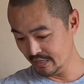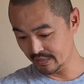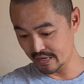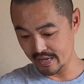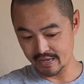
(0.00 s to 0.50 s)

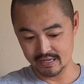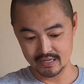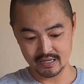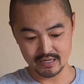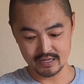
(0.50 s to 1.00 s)
なんでね、
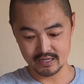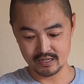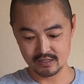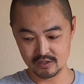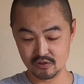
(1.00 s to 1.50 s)

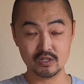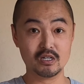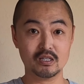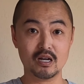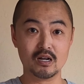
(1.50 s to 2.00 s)
えー、作
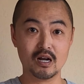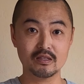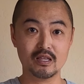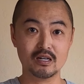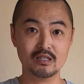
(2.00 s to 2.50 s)
り方は
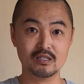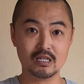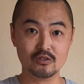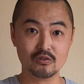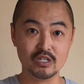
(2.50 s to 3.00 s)
簡単なんで
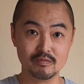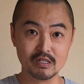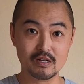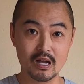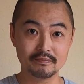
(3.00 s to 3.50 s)
早速いき
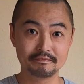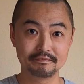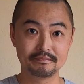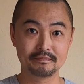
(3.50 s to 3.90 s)
ますか。